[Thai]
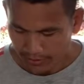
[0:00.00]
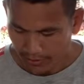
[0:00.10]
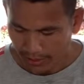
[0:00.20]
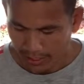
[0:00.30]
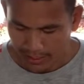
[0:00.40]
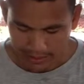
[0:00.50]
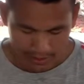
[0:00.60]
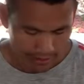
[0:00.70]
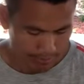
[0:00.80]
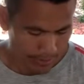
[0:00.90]
ช่วยให้
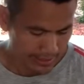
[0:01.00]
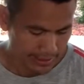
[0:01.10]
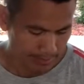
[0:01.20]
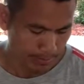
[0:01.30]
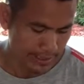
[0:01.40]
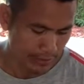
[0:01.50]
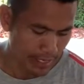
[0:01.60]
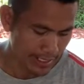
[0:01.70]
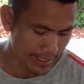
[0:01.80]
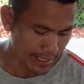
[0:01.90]
กระเพาะปัสสา
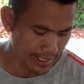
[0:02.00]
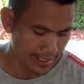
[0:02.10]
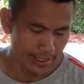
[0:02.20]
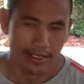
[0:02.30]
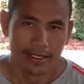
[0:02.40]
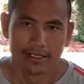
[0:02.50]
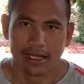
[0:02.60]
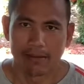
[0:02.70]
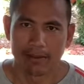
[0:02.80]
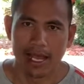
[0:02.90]
วะเนี่ย
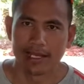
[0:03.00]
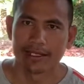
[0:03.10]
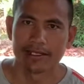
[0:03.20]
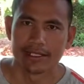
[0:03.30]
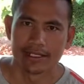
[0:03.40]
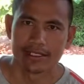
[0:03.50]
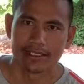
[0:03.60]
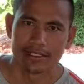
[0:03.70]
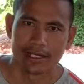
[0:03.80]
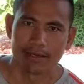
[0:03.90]
ทำงานได้ดีขึ้
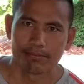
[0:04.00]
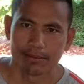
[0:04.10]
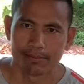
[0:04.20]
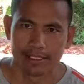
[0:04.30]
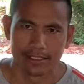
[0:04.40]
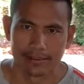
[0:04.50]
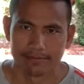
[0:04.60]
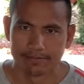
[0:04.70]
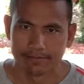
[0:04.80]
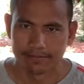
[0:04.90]
นนะครับเพื่อ
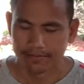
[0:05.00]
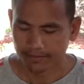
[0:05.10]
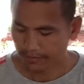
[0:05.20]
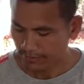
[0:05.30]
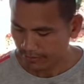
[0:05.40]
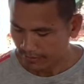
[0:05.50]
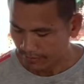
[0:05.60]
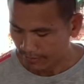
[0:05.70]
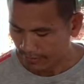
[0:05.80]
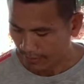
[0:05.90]

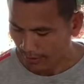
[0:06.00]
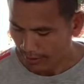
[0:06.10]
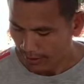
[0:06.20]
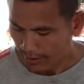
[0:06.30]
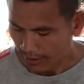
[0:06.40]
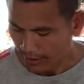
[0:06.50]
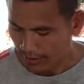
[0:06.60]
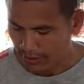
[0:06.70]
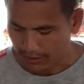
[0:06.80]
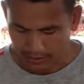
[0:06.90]
นๆ แล้วก็